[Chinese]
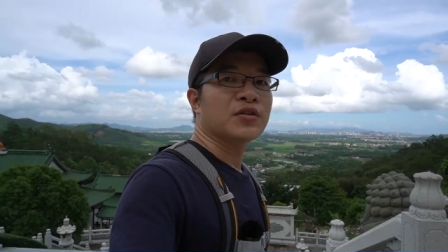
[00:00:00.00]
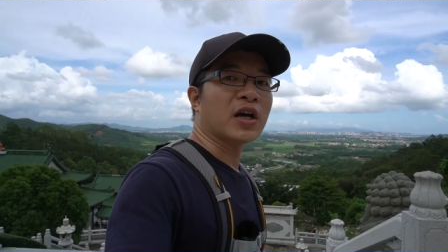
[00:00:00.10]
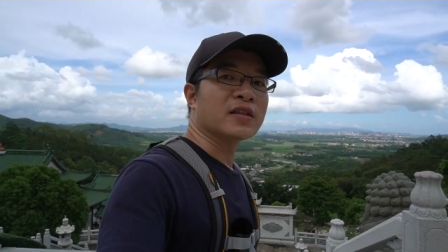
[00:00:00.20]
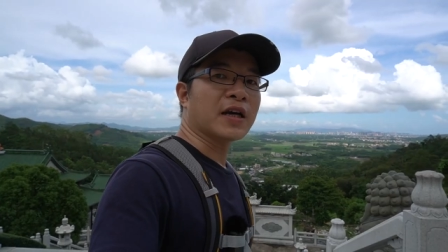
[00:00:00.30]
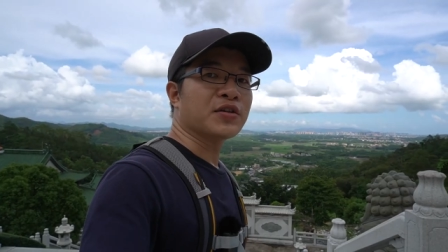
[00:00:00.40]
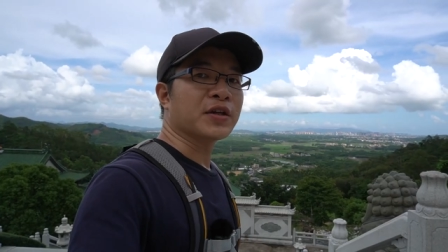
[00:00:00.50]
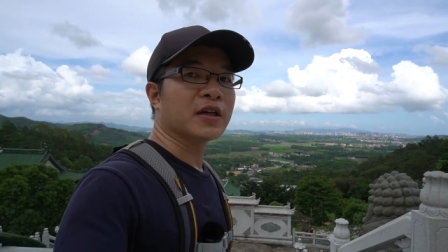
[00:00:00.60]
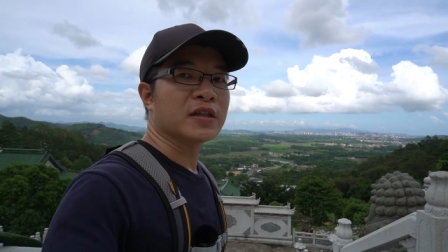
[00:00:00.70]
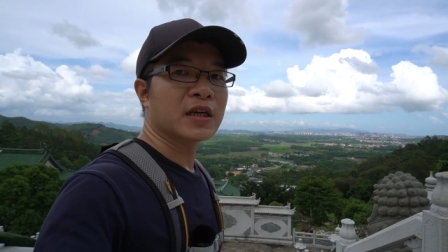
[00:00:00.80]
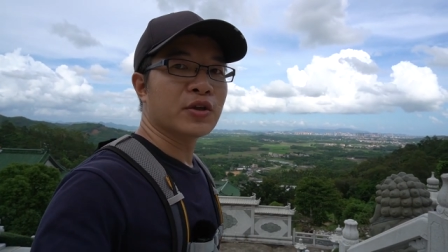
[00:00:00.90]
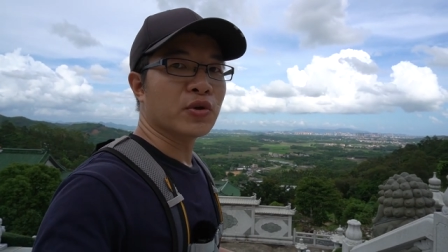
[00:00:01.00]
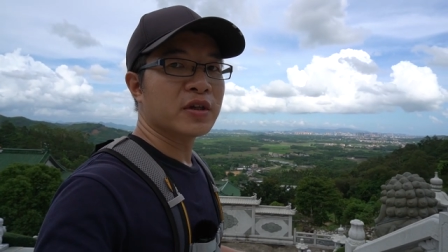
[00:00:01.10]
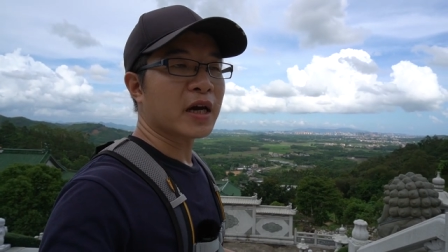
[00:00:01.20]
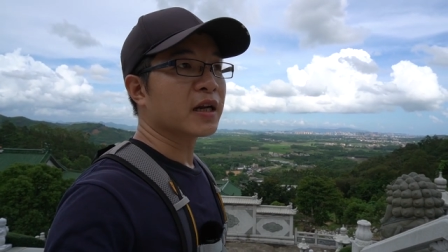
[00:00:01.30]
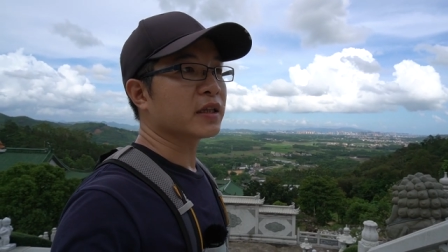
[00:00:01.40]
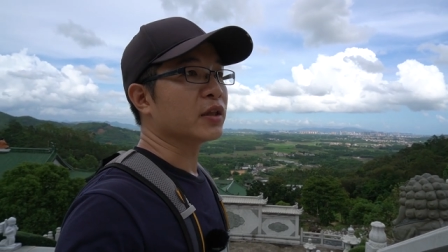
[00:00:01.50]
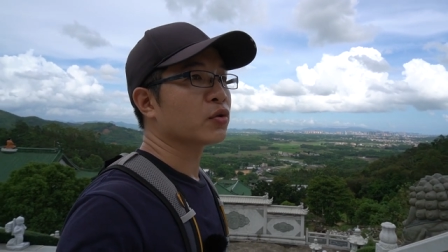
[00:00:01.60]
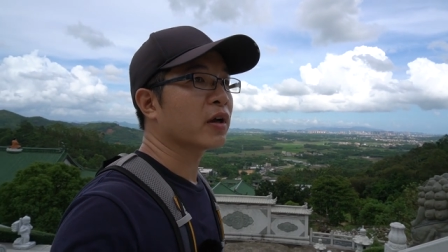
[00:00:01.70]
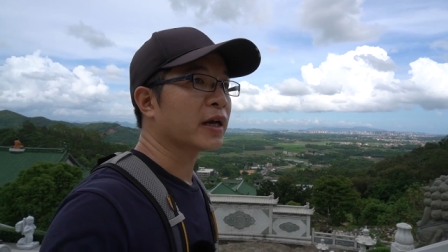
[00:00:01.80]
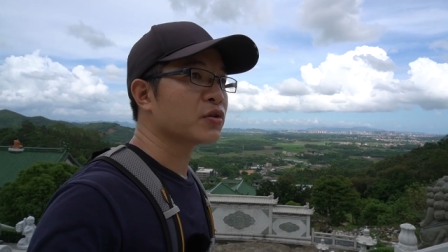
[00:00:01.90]
站在这个青云山的顶
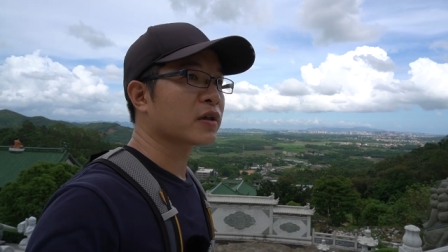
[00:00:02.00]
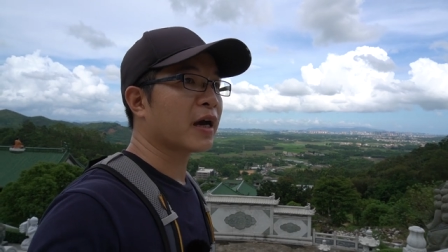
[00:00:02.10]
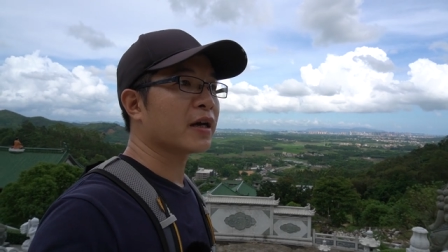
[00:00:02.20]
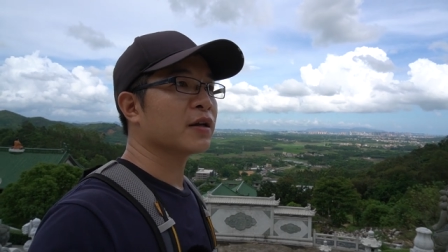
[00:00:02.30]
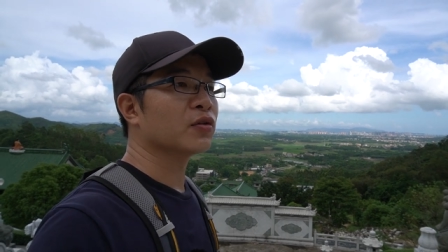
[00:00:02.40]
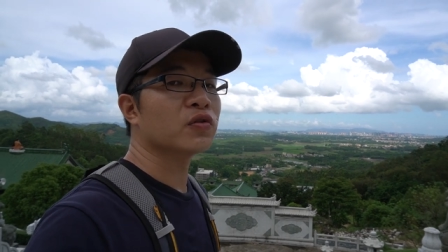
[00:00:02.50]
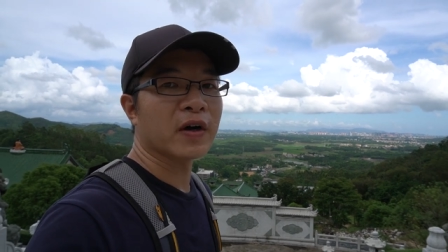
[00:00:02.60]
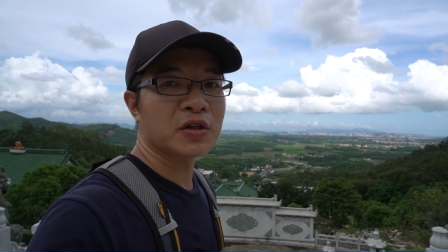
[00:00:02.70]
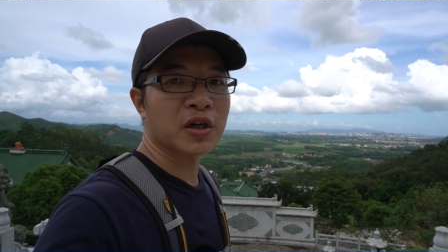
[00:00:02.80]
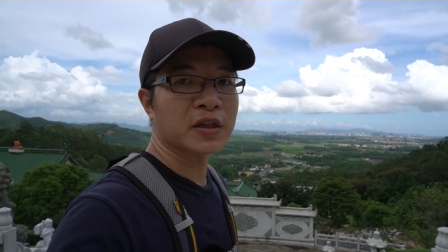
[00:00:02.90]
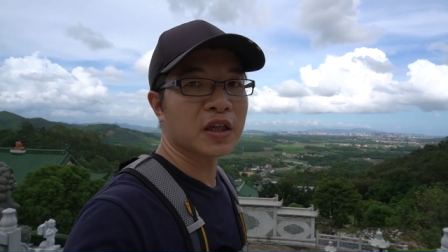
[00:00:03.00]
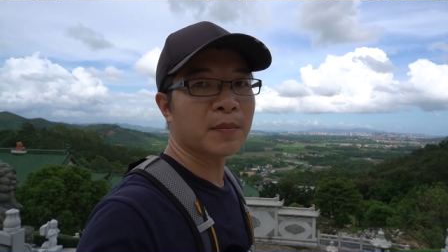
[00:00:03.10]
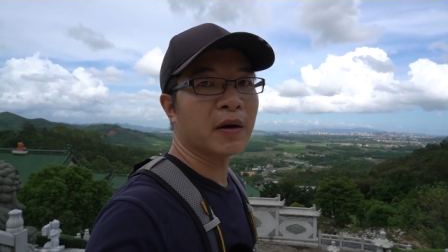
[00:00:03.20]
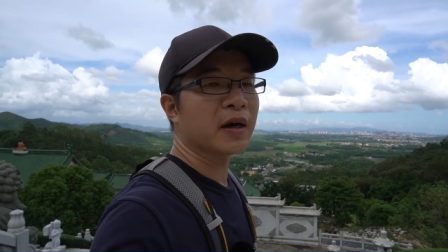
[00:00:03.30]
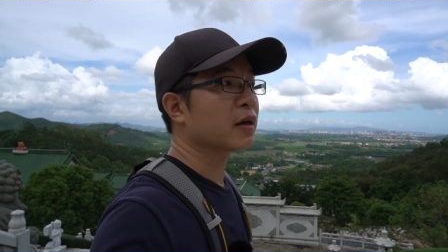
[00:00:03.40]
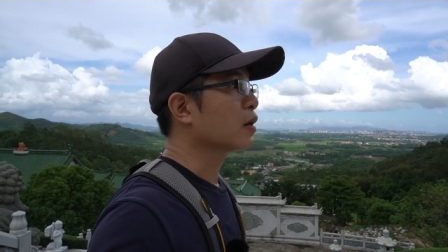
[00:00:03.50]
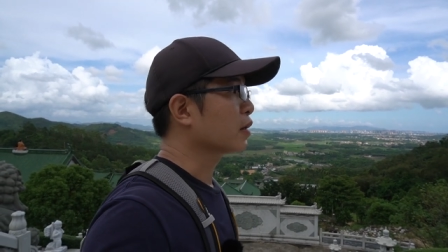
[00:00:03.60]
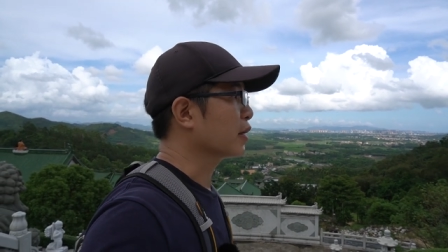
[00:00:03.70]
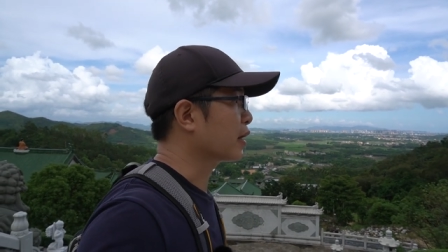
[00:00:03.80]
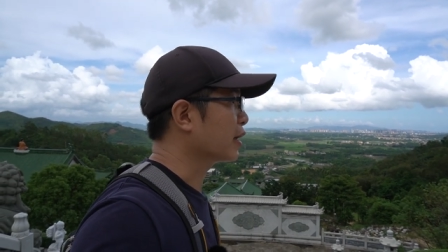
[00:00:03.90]
端来去看陆丰市的地貌啊，
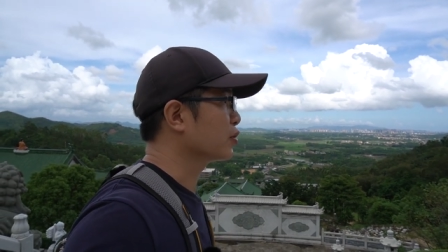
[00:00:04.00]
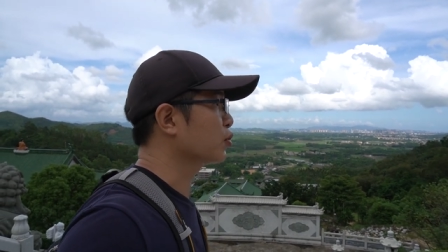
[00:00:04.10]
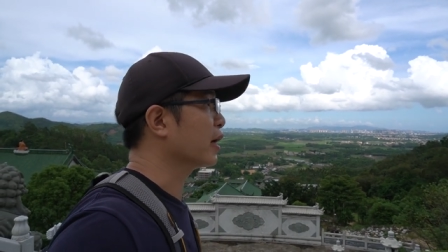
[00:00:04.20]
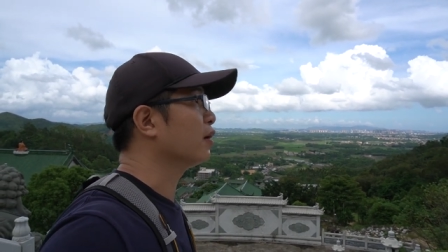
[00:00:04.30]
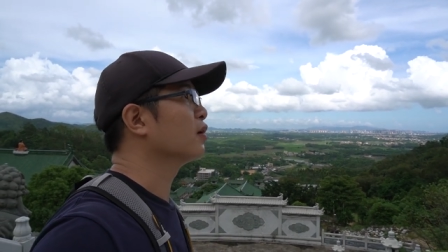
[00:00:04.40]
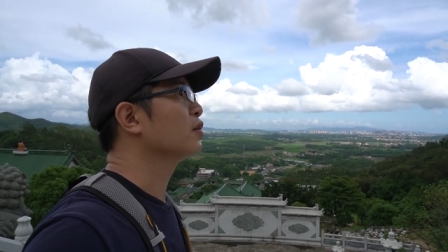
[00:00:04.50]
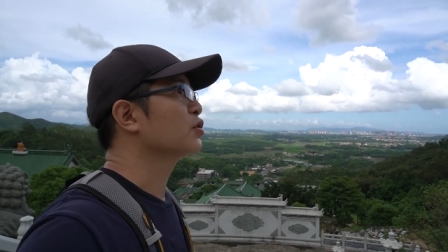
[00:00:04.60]
可以看得出来哦，